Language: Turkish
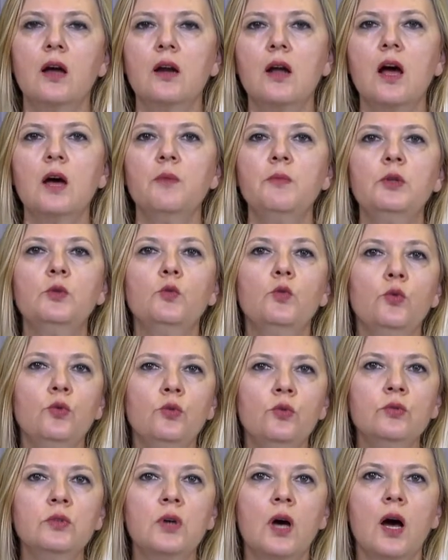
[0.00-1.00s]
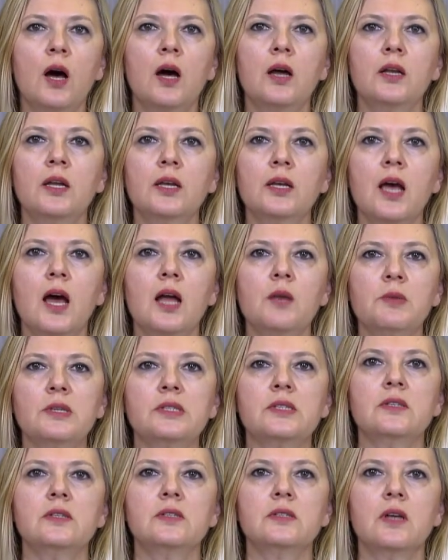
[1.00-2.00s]
rahmin uygun hale
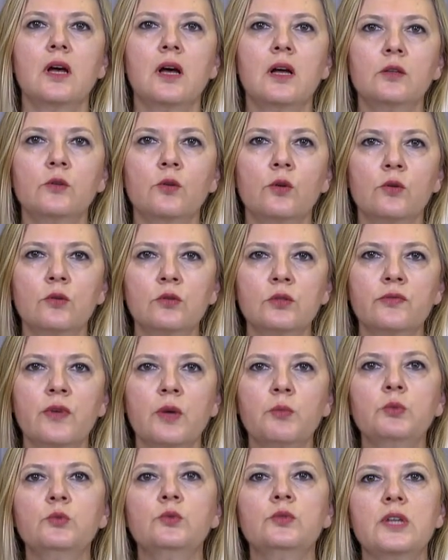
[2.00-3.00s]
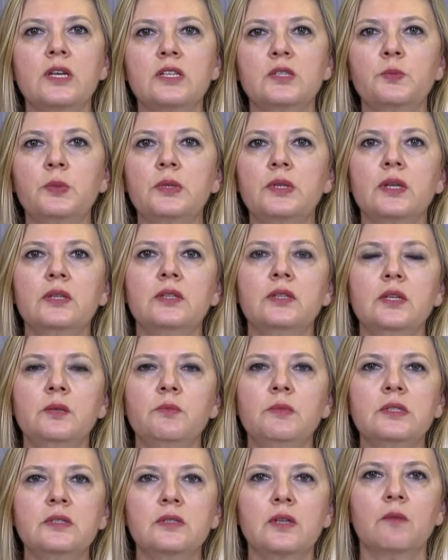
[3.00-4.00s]
gelmesini sağlıyoruz ve bunu tespit
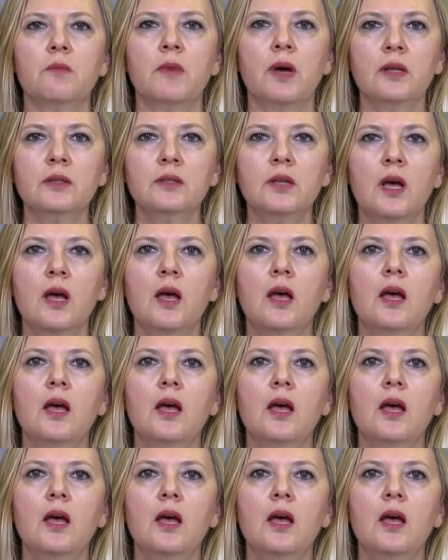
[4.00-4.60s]
ettiğimiz zaman